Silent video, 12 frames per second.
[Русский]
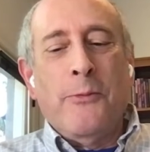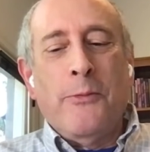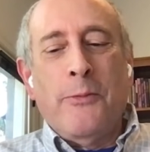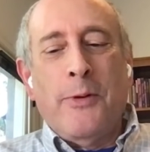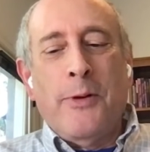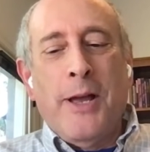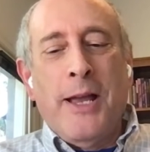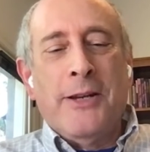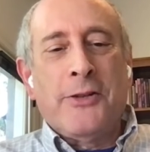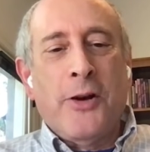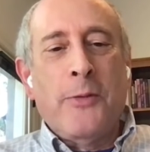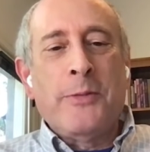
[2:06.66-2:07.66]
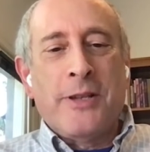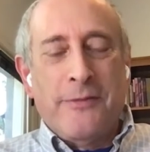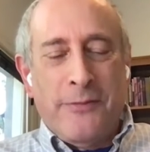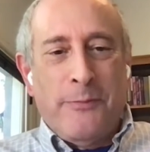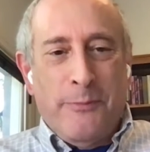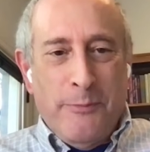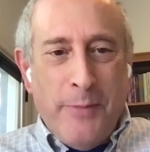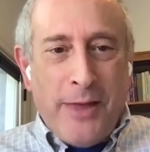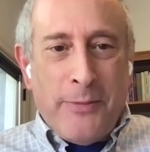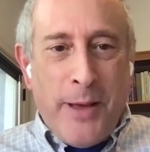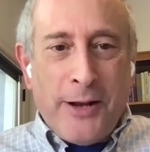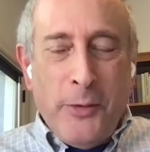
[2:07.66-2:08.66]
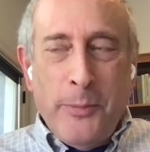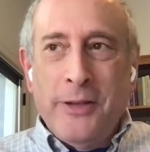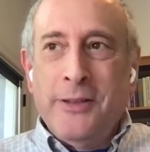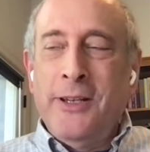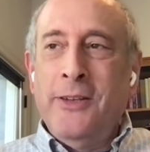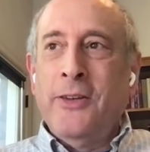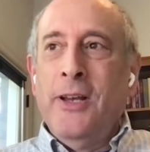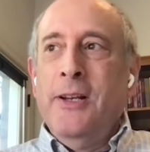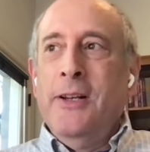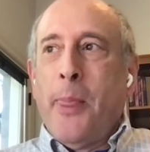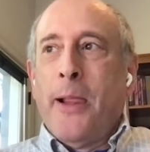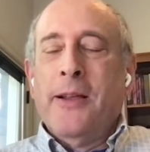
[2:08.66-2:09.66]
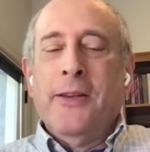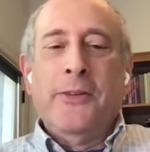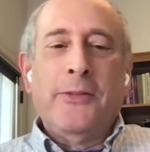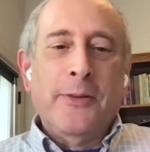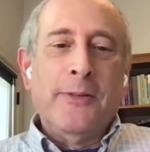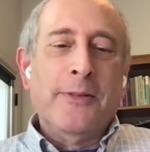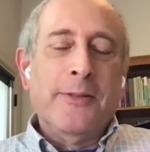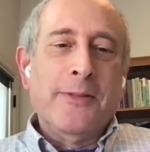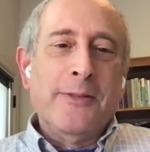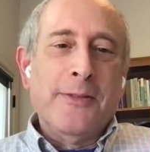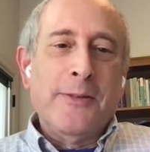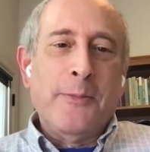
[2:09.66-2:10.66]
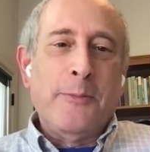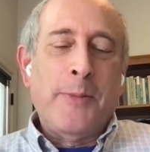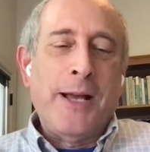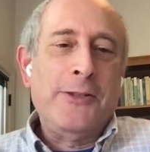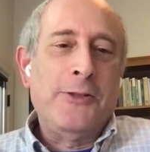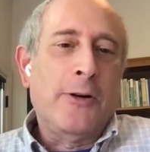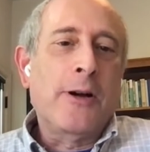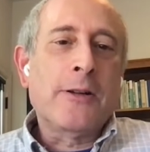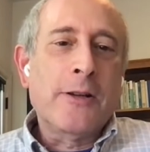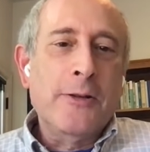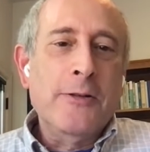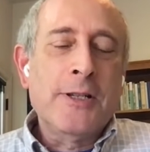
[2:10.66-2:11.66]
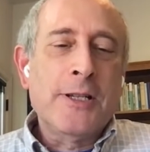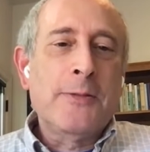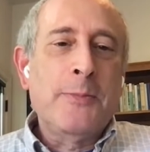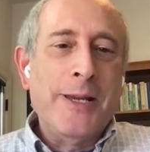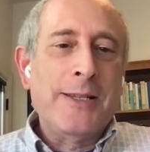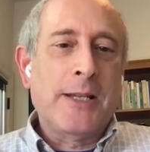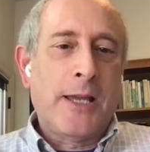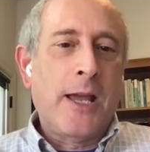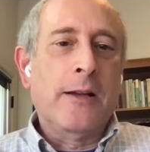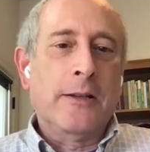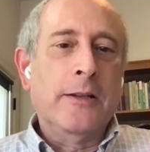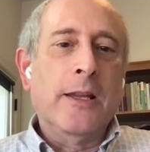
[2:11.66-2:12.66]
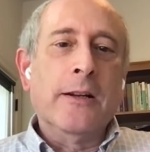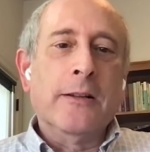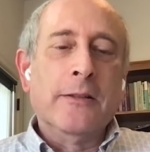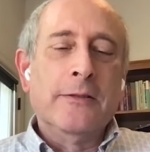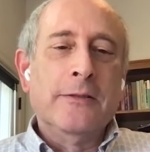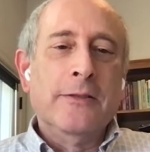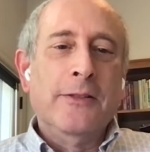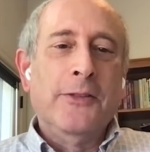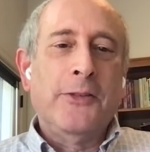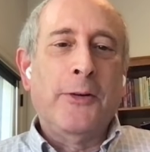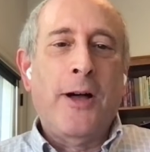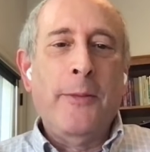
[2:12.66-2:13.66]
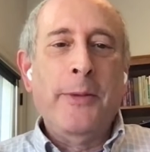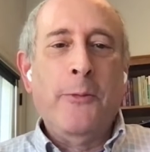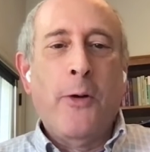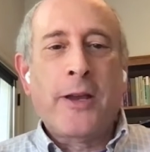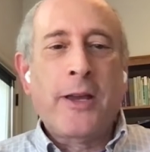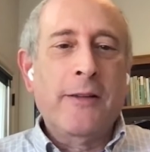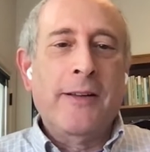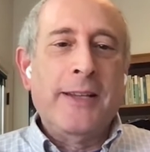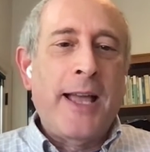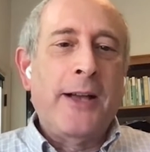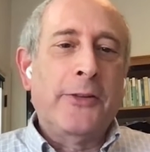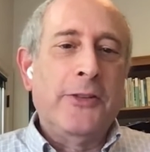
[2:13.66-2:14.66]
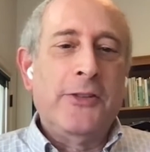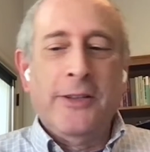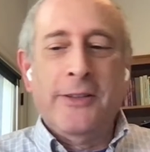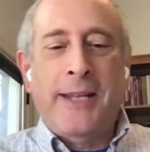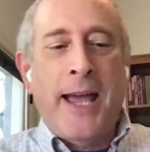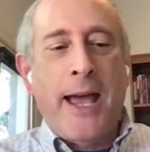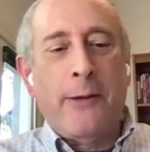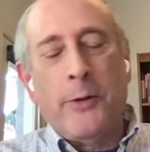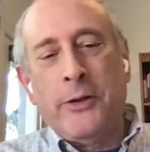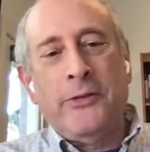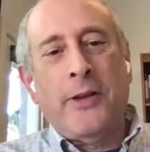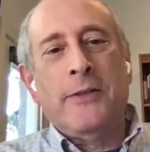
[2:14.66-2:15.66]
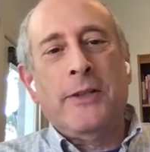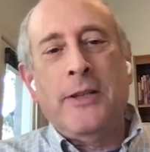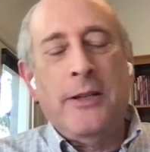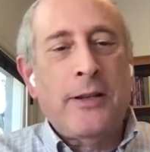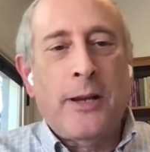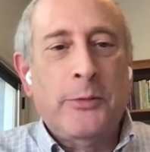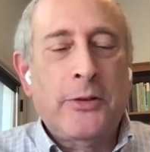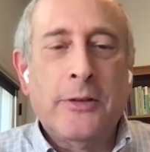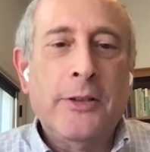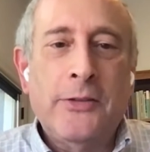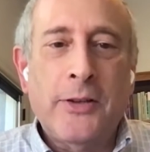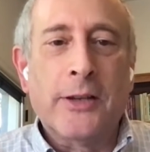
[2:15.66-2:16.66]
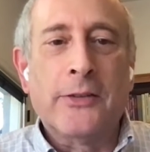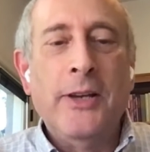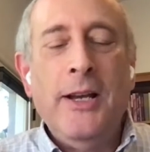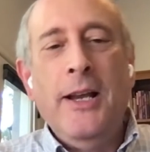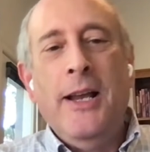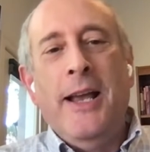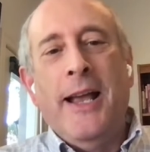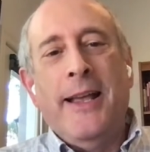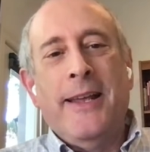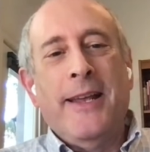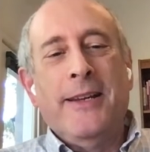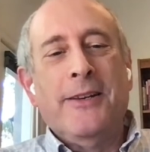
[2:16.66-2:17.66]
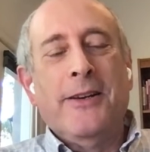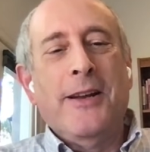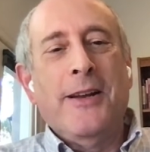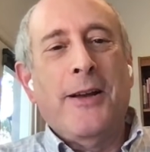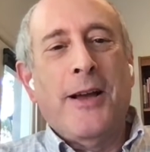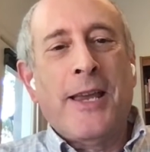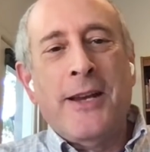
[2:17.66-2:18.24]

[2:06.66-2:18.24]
Лучшее, что со мной происходило в плане математических способностей, это то, что моя дочь использует меня как калькулятор. Я хожу по дому, и она спрашивает, «Папа, а сколько будет 17 на 36?»